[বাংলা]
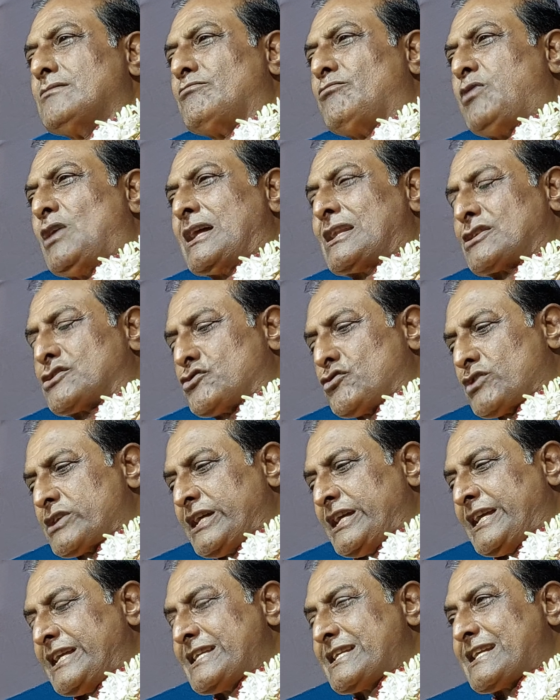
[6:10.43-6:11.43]
বল
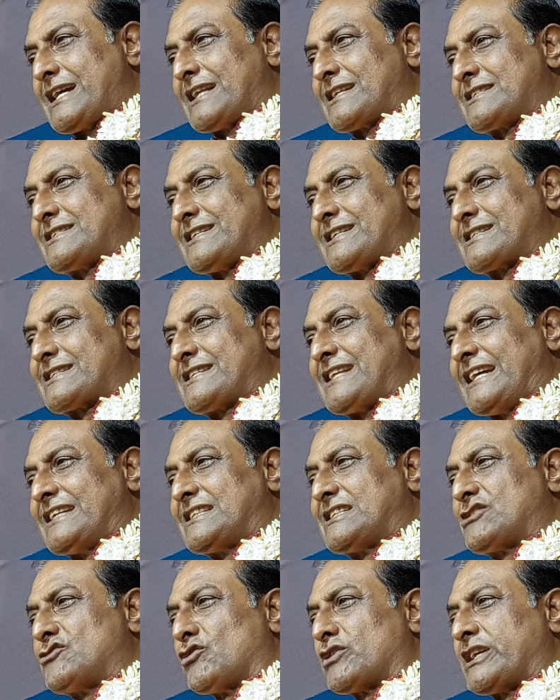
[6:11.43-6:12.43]
তোকে এই কার্যের
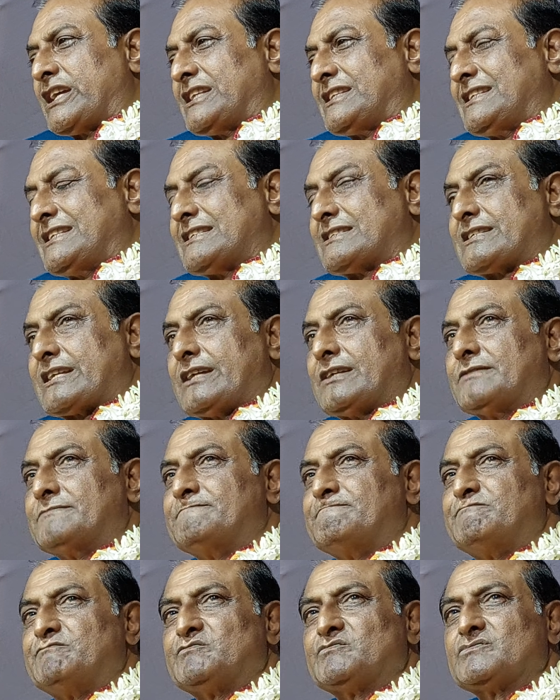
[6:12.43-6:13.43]
দায়িত্ব কে দিয়েছে
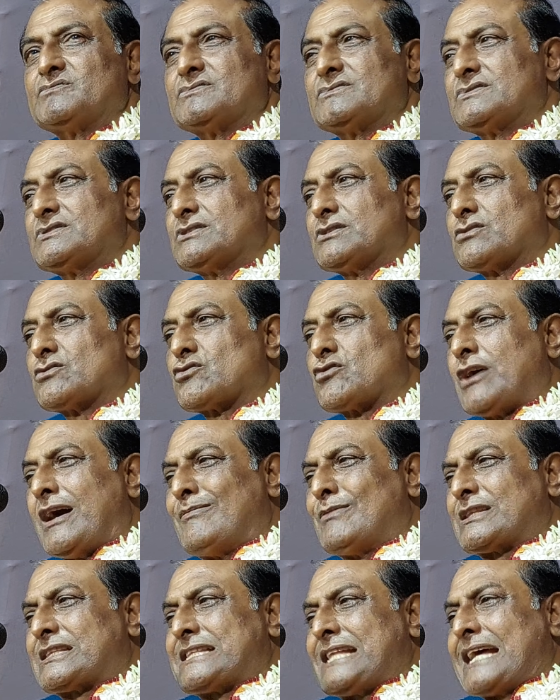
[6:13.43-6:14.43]

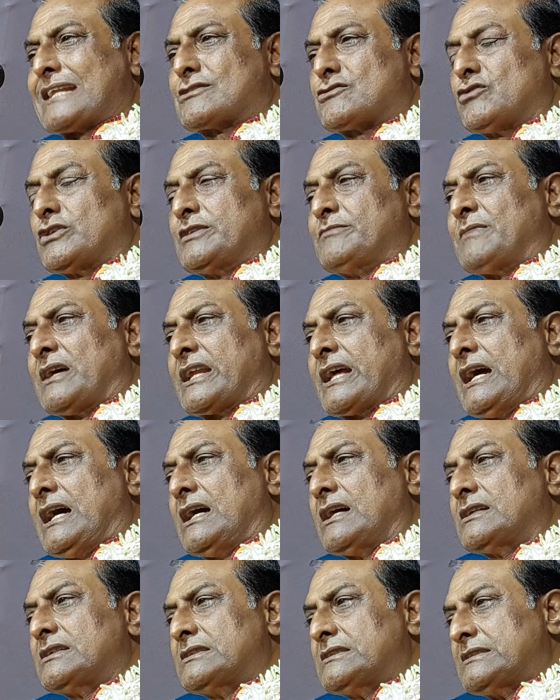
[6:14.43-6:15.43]
খবরদার করি মানা
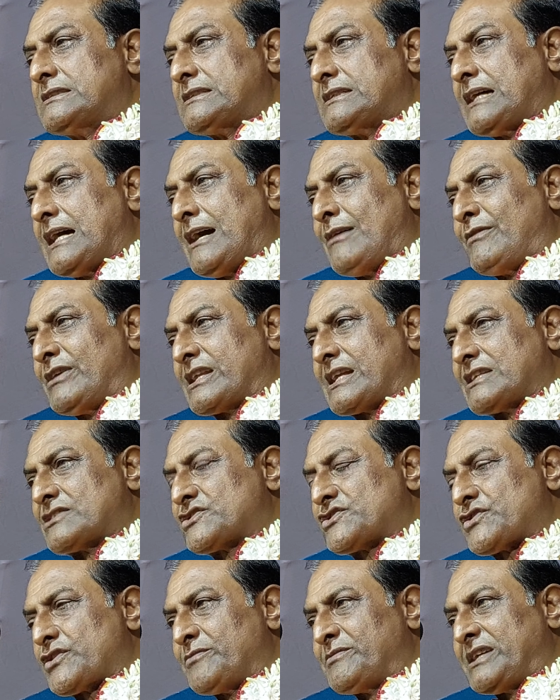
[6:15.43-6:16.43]
আমার
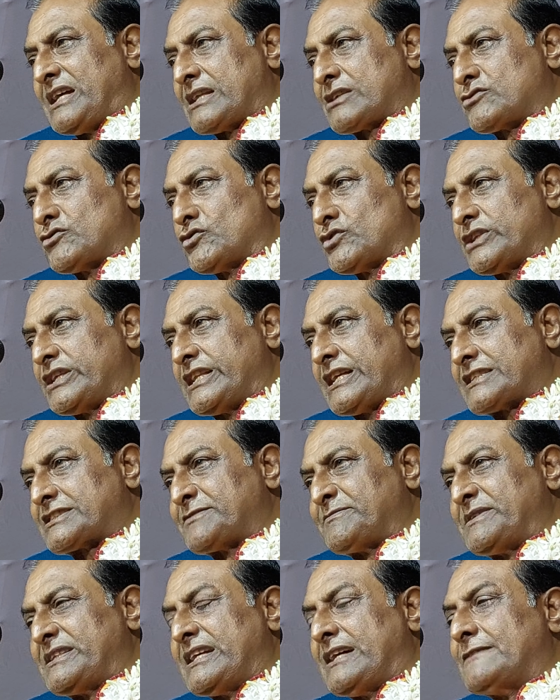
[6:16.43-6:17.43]
আশ্রমে আর কোনোদিন
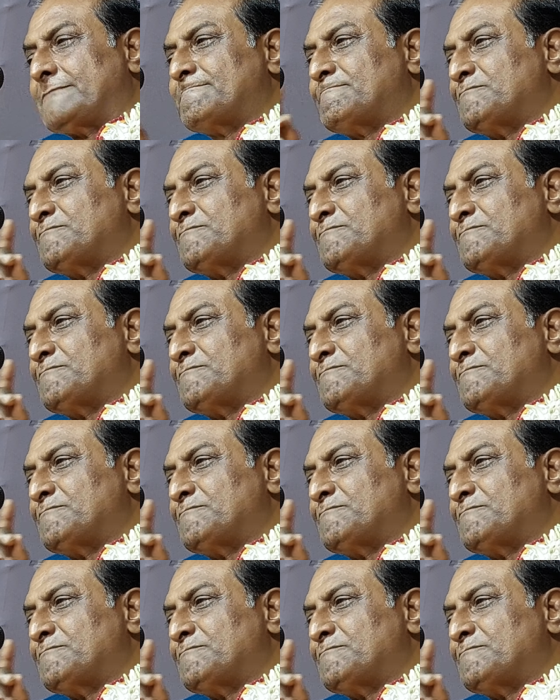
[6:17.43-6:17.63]
আসবি না